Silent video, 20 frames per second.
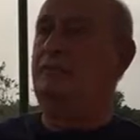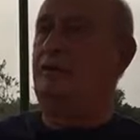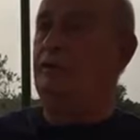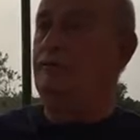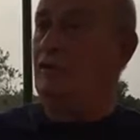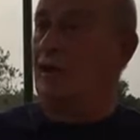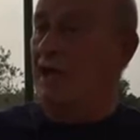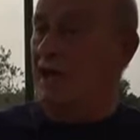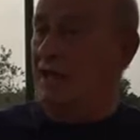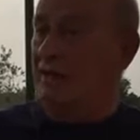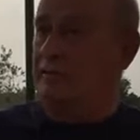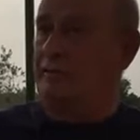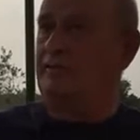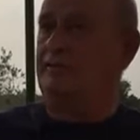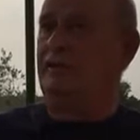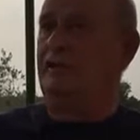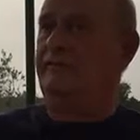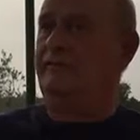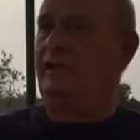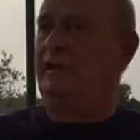e un altro
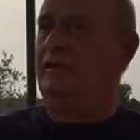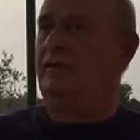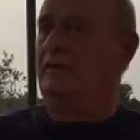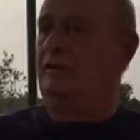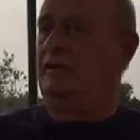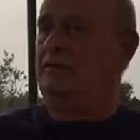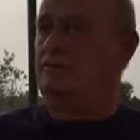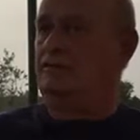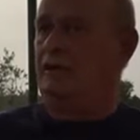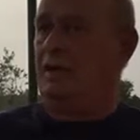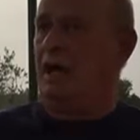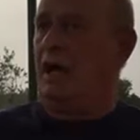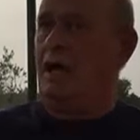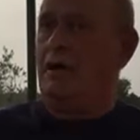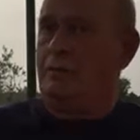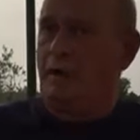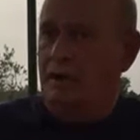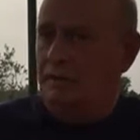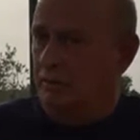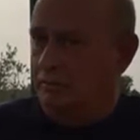di livello
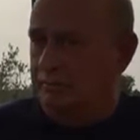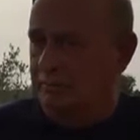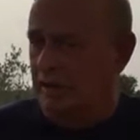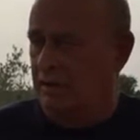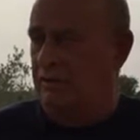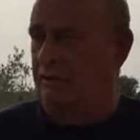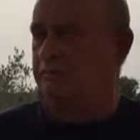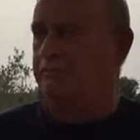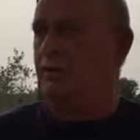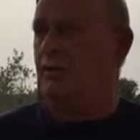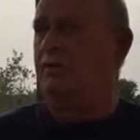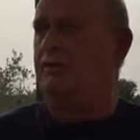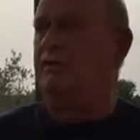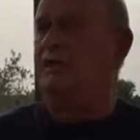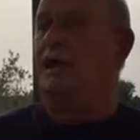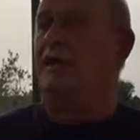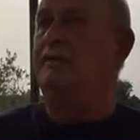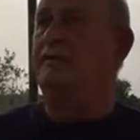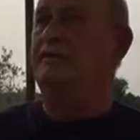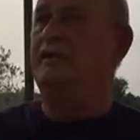regionale, ma non meno
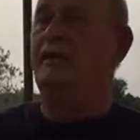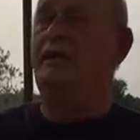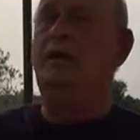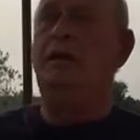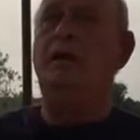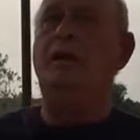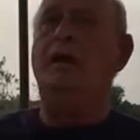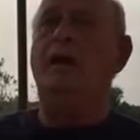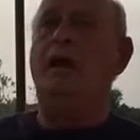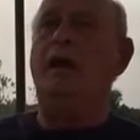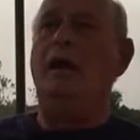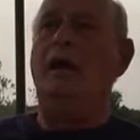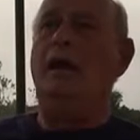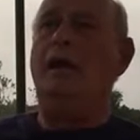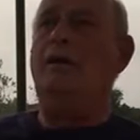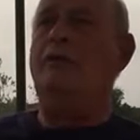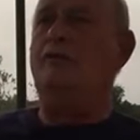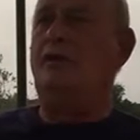importante, è